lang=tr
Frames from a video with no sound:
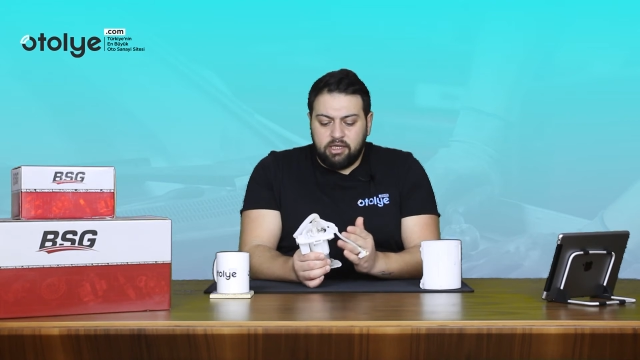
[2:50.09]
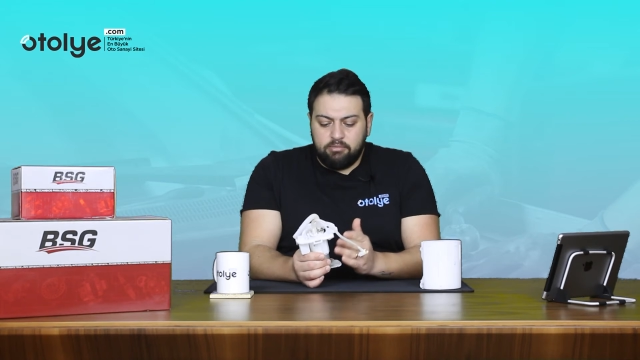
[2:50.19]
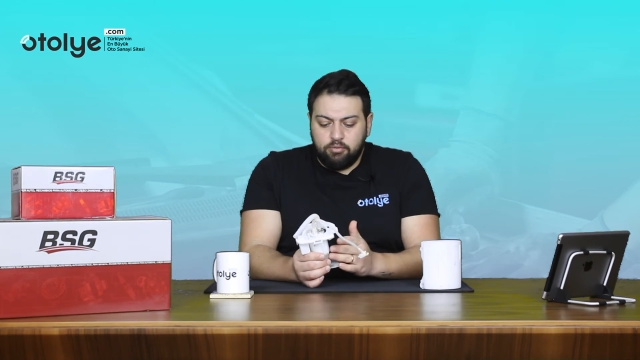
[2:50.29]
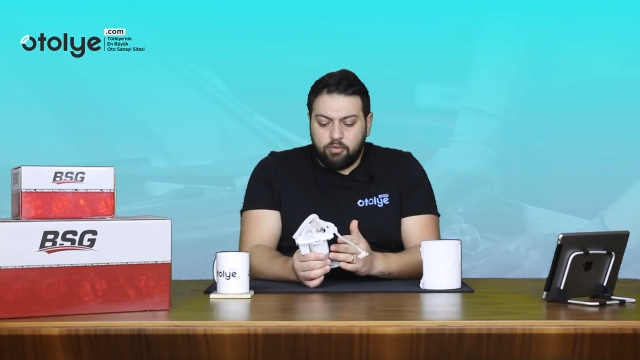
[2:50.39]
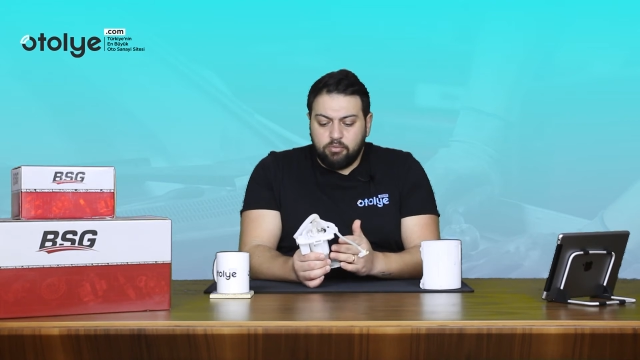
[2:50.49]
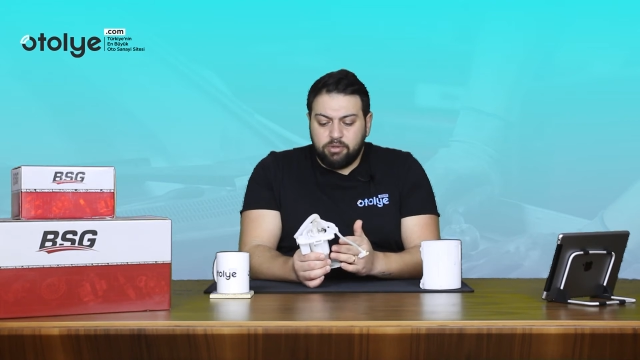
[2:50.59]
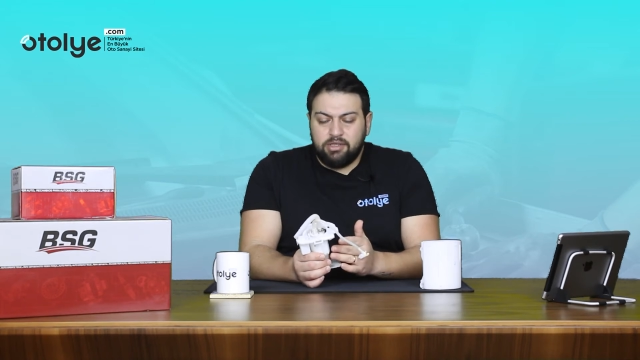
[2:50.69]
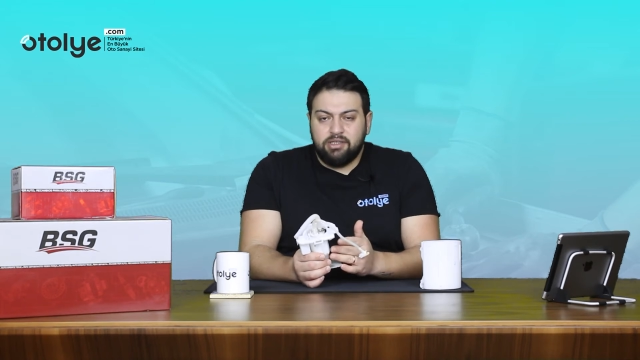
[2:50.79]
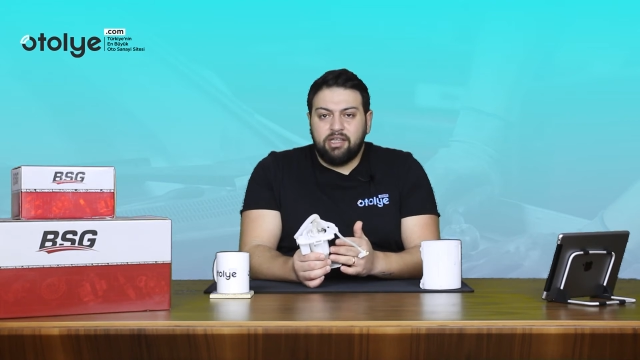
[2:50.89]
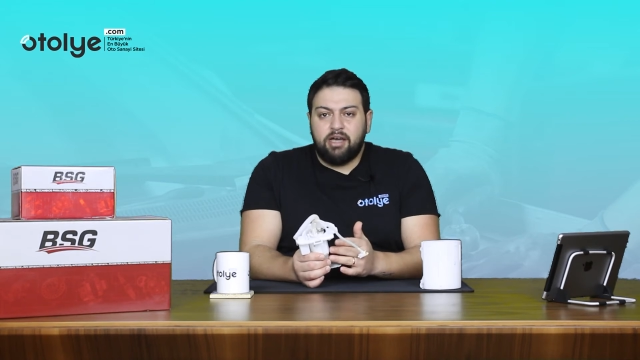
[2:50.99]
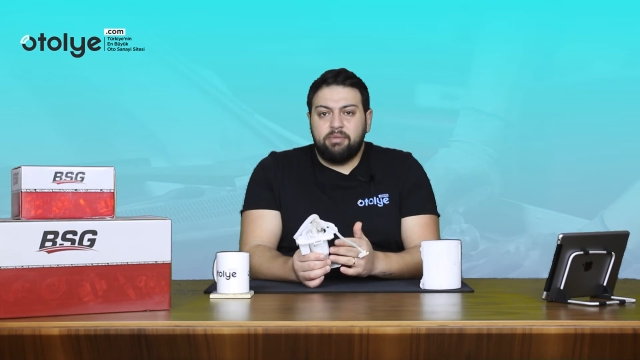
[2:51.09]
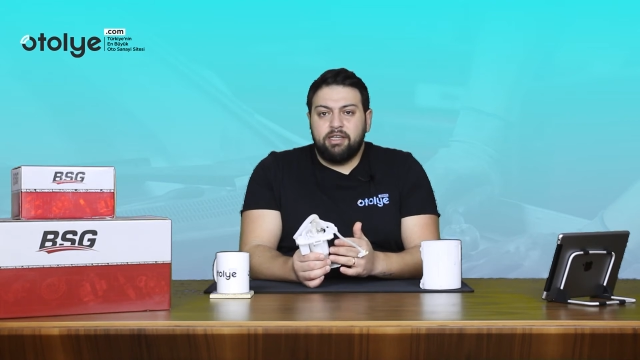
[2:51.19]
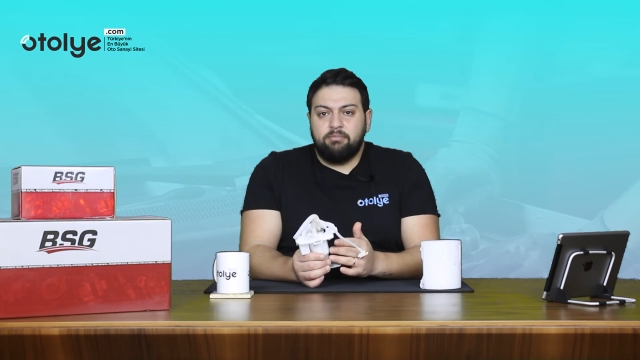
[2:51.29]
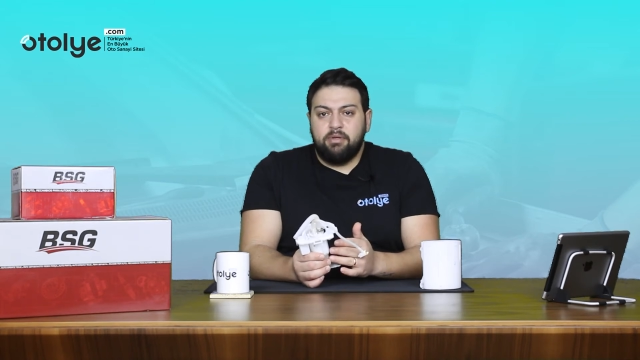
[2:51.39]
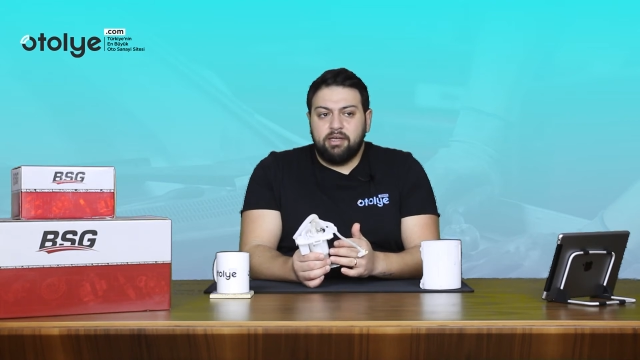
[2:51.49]
E, bu pompaları tamir
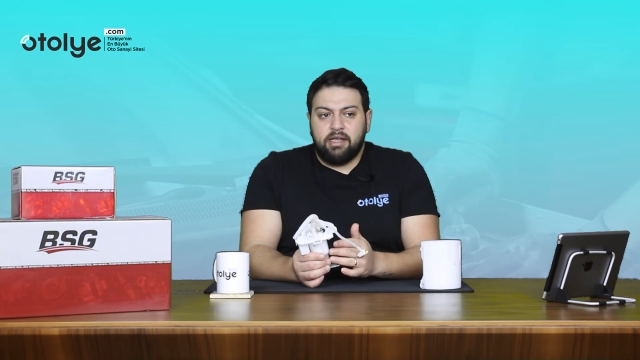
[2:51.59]
etmeye